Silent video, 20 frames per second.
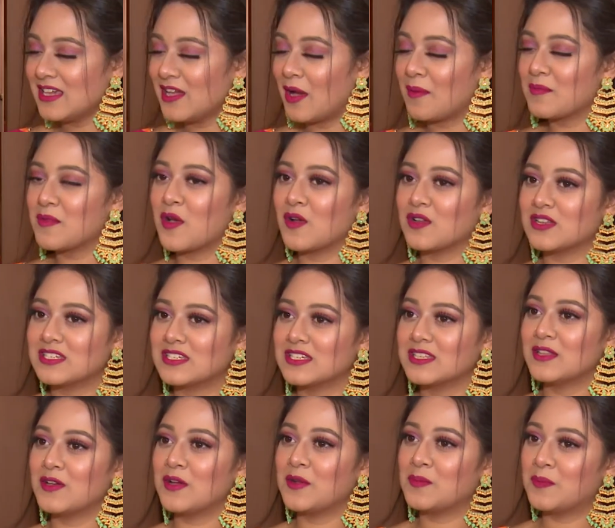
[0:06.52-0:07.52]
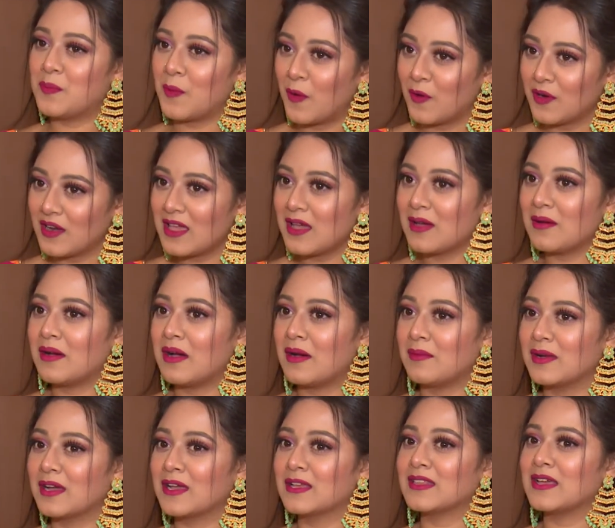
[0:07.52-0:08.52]
আমি অডিশন দেওয়ার পরে
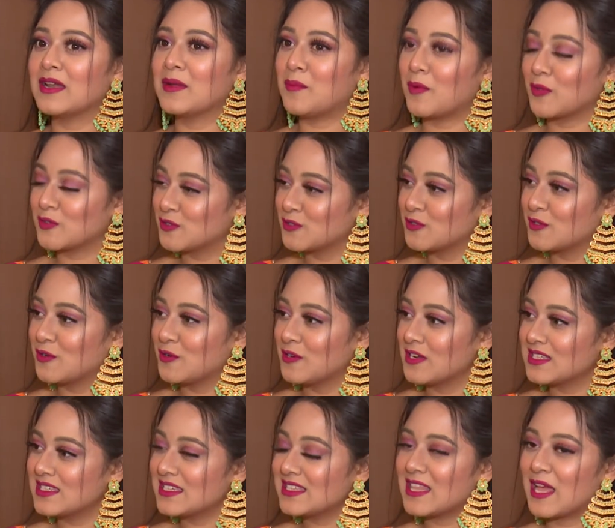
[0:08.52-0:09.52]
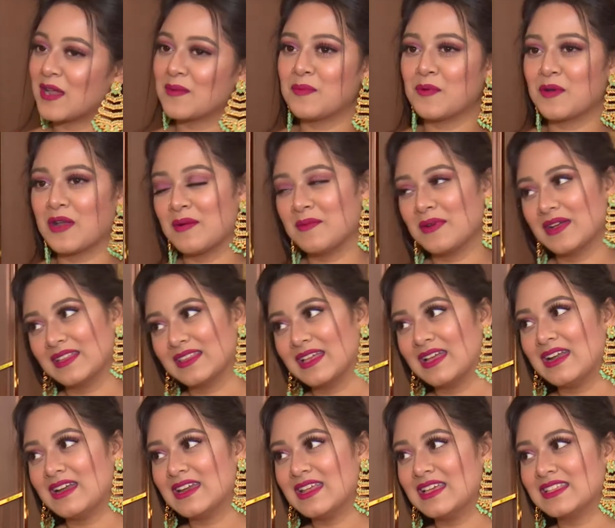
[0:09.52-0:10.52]
আমাকে তারা পছন্দ করেছে তারপরে আমাকে
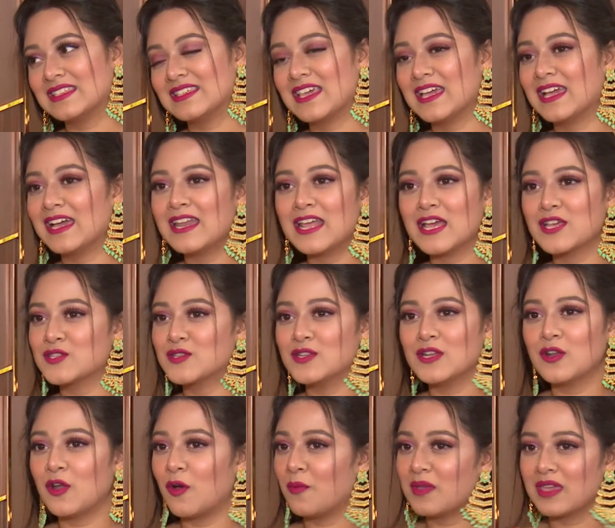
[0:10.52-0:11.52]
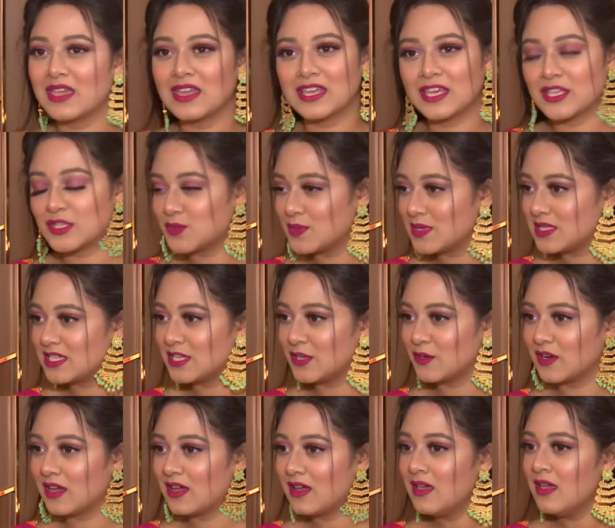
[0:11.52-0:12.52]
তারা নিয়েছে এখানে আসলে লবিং এর কিছুই ছিল
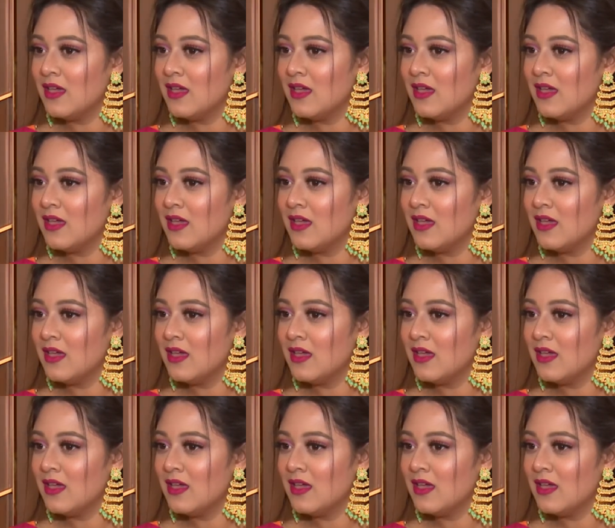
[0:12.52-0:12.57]
না